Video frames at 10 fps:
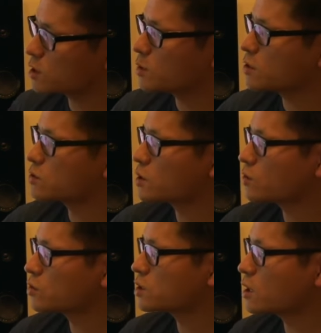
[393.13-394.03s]
者名として
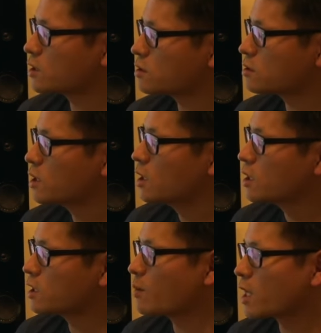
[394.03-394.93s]
表示されている
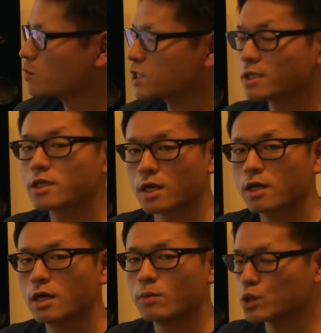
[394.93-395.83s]
名前がもしあった
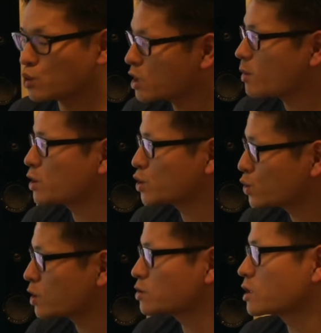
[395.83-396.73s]
ら、その名前の
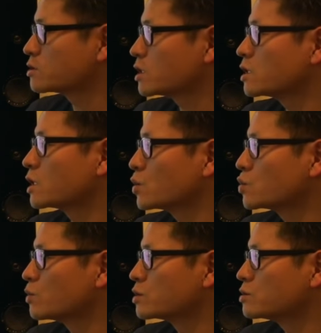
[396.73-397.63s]
人が著作者なんだろう
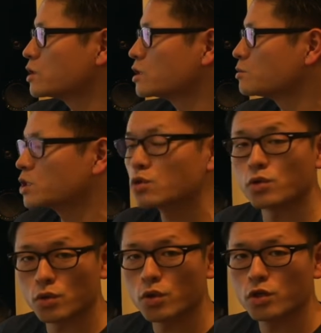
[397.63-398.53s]
と推定しましょう
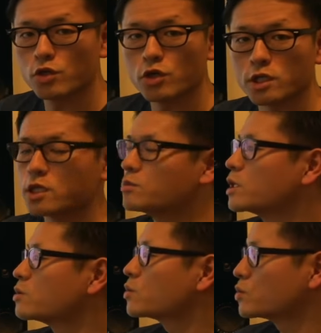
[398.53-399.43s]
よという当たり
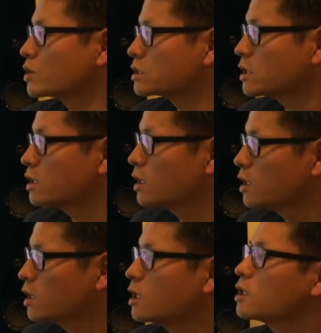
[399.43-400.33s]
前のことですね。
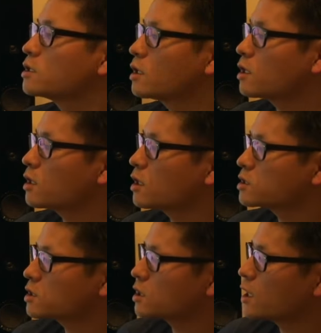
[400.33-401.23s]
で、
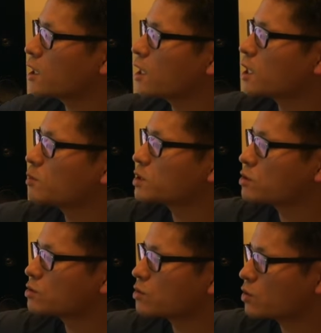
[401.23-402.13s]
しかし例外があります
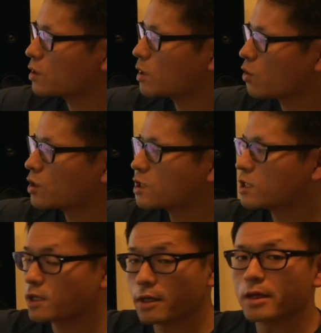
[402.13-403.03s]
よと。これは大き
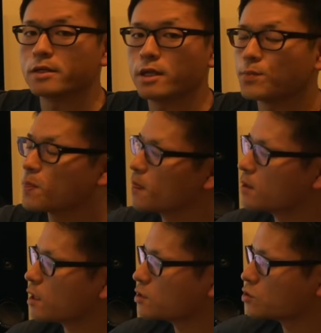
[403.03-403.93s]
な例外で、
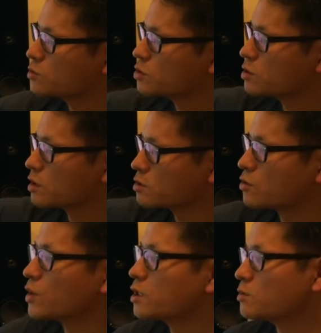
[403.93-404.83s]
職務著作と
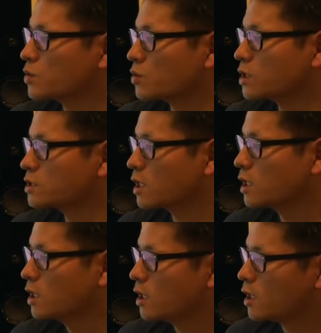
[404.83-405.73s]
言われるものです
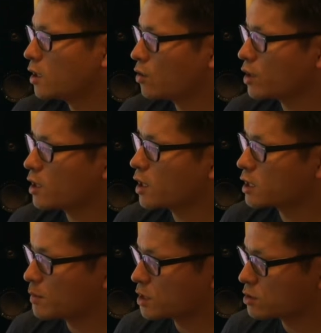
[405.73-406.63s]
ね。要件があ
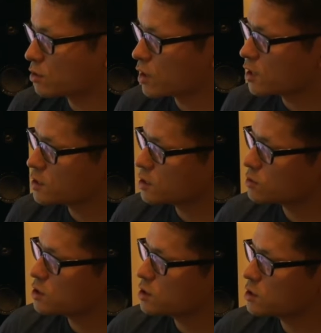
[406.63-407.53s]
りますと、会社の
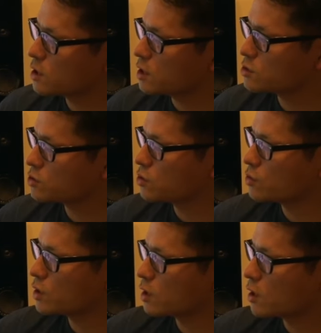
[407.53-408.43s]
指示で従
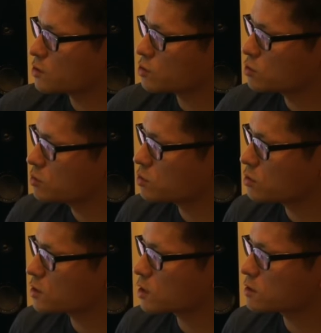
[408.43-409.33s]
業員が職務
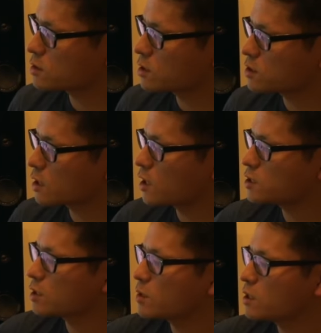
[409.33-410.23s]
上作成した
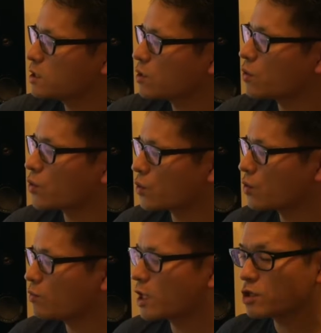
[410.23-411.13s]
会社名義で公
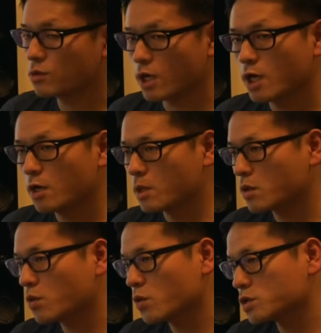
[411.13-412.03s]
表、あるいはま
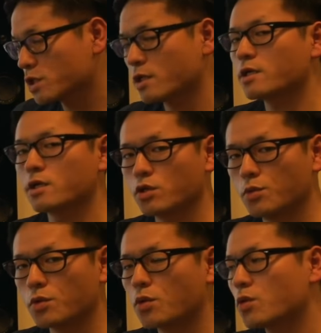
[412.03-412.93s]
だ公表してないけれど
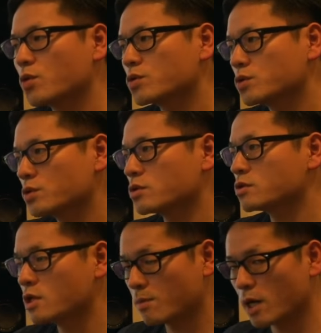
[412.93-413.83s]
も、公表すると
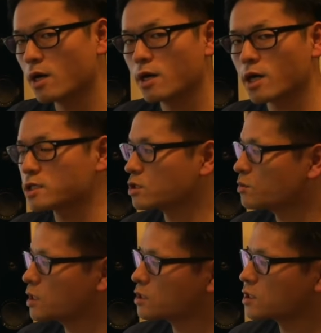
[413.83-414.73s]
すれば会社の
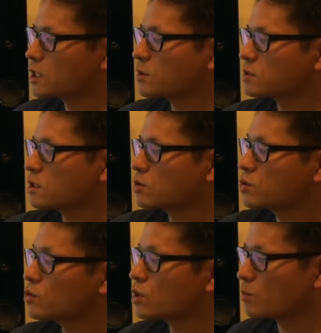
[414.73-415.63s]
名義になりますねと
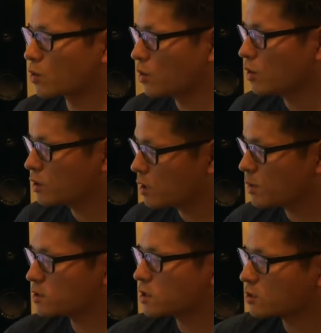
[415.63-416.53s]
いうようなもので、
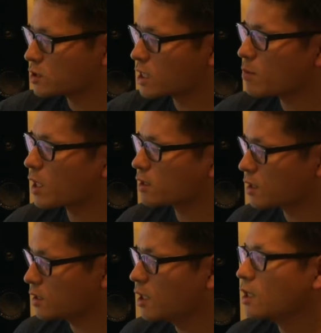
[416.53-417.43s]
別段の定めが
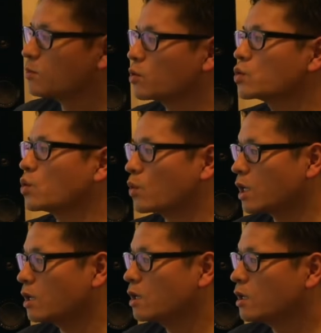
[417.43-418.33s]
ないもの
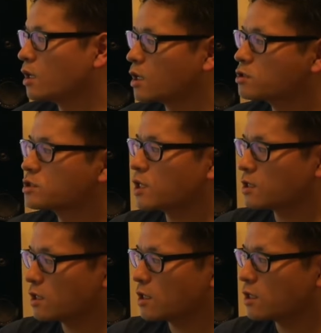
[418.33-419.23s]
は、
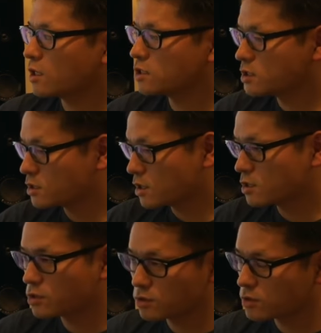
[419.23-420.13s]
クリエイター、実際
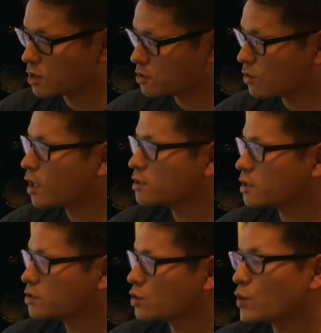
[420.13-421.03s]
に作った人、書い
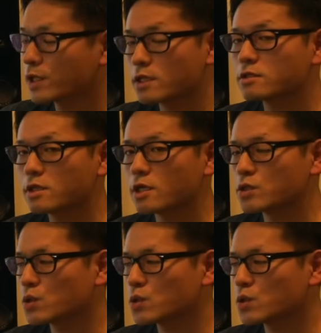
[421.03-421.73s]
た人ではなくて、